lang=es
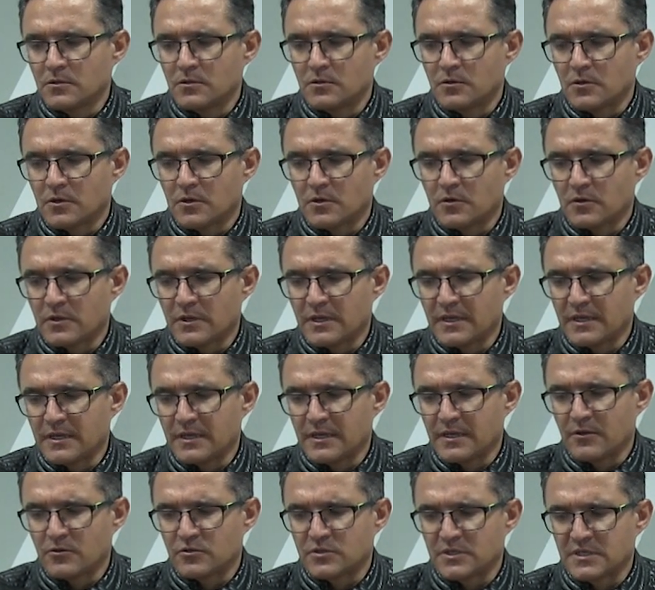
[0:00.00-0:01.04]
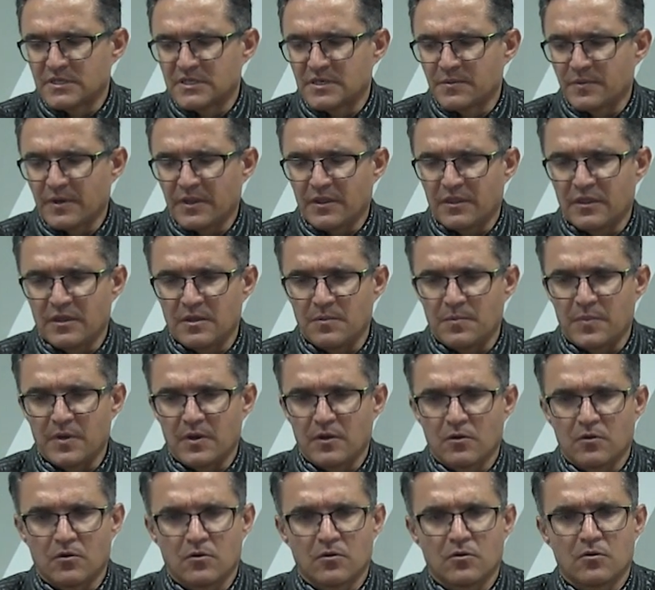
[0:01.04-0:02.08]
Yo creo que ellos en ese
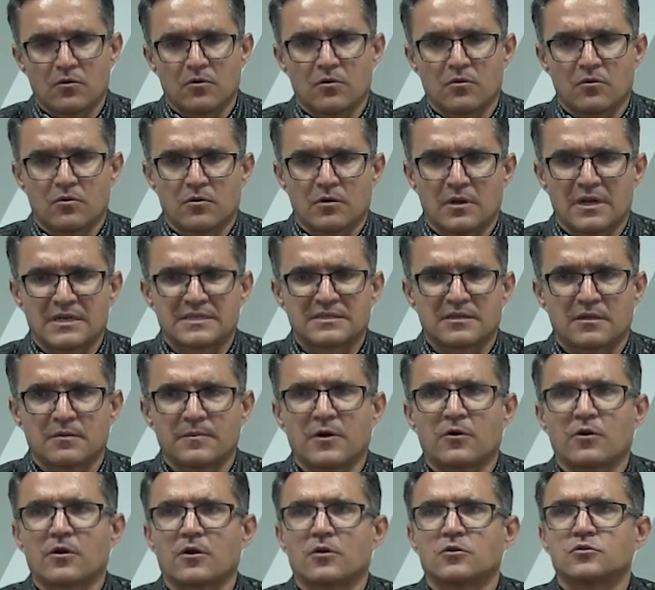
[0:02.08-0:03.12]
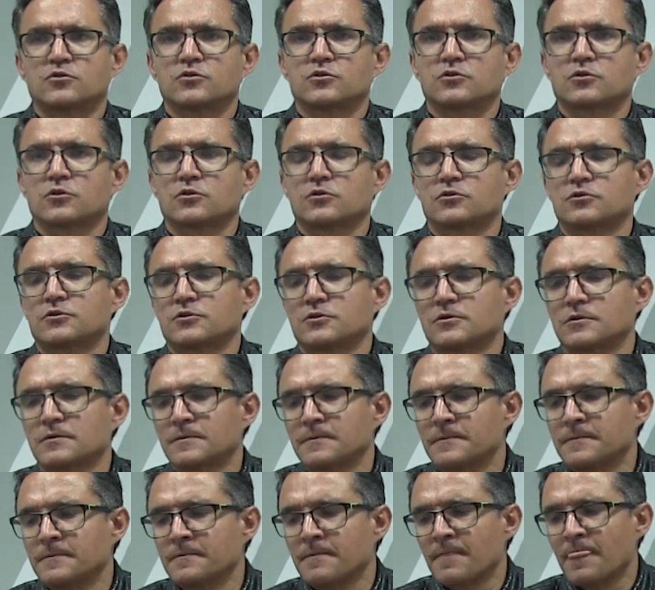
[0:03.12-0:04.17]
principio han estado mejor que nosotros.
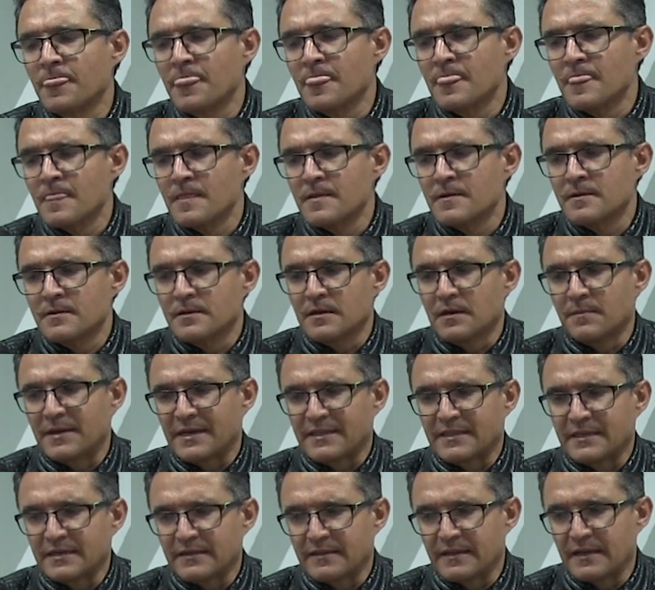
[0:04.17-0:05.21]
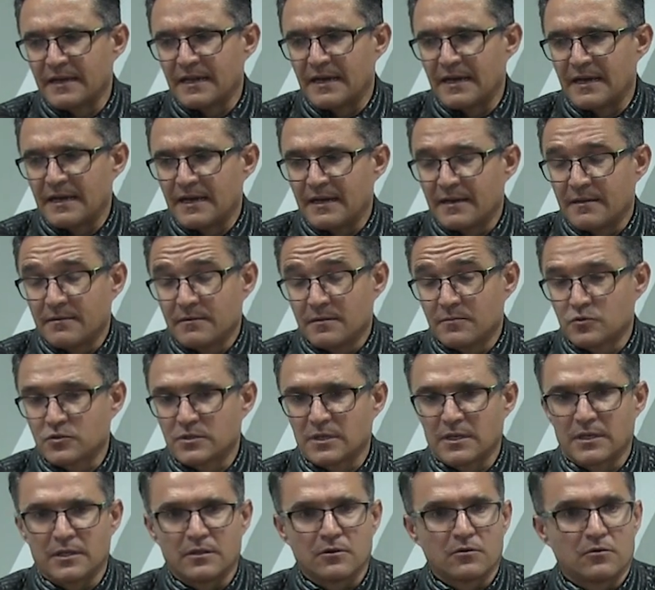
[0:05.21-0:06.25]
A partir de la. Hemos
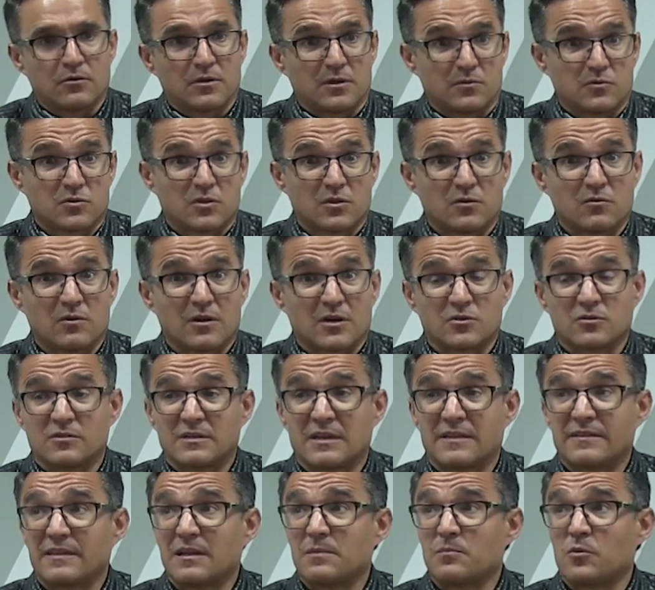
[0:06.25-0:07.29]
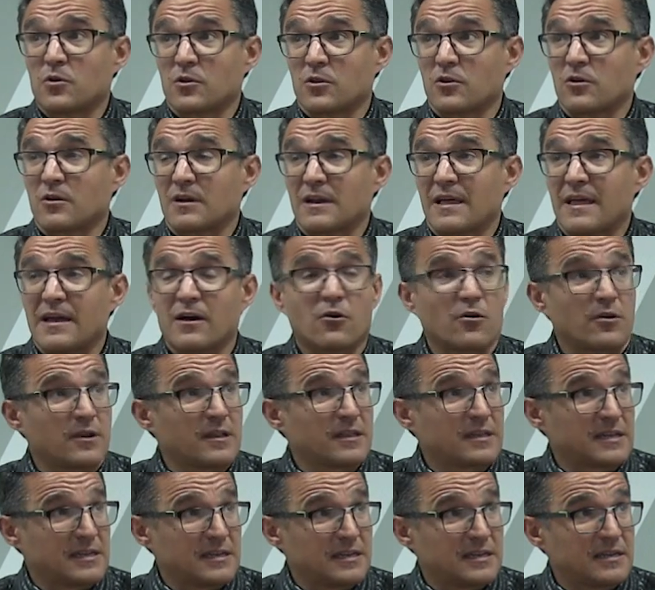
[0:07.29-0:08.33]
tenido, hemos tenido una ocasión delante del portero que era de
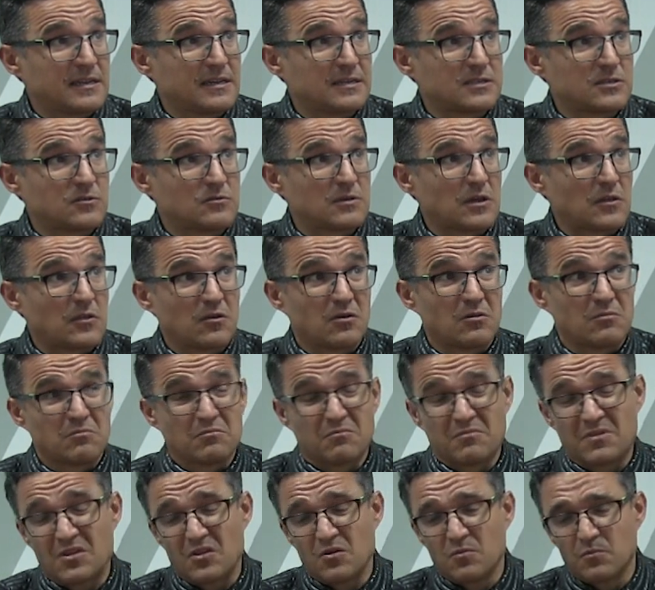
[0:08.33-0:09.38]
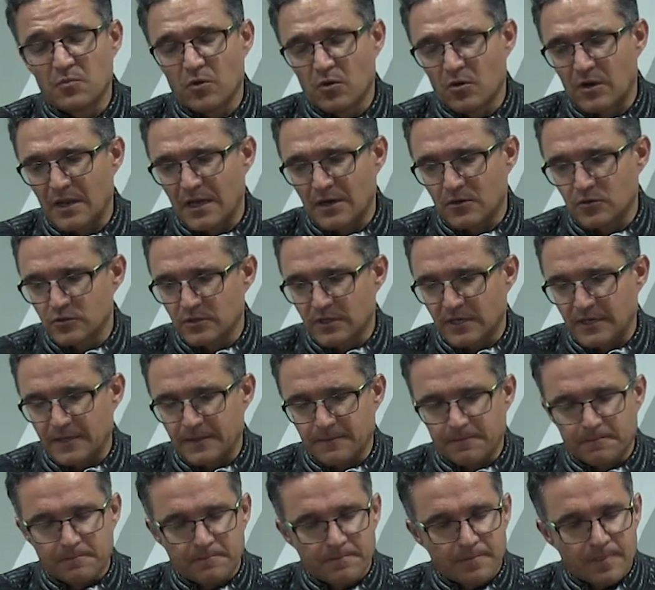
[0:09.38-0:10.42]
Hornet, que ha sido una acción medio un poco a la contra.